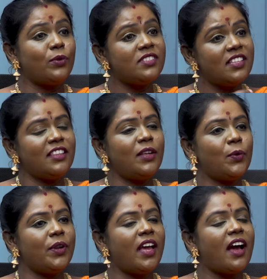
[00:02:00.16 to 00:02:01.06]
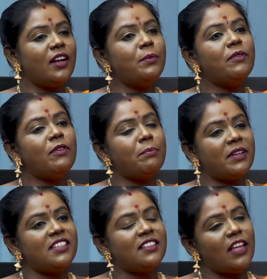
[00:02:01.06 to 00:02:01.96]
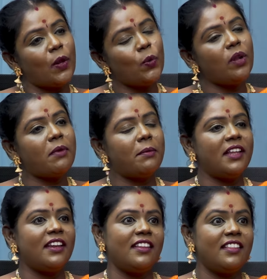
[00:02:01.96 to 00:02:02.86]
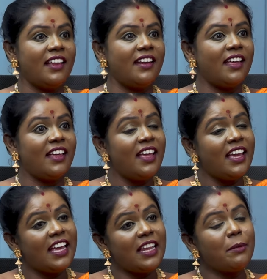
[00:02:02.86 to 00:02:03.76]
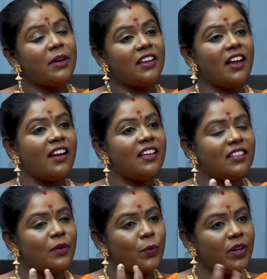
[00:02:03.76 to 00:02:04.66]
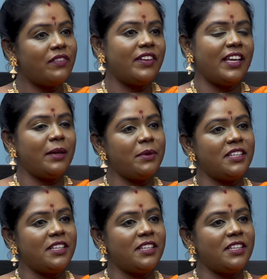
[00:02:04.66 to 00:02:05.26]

ஒரு சித்தருடைய அனுபவம் பெற்ற தருணம் அப்படின்றது என்ன என்ன மாதிரியான அந்த உணர்வை நீங்கள்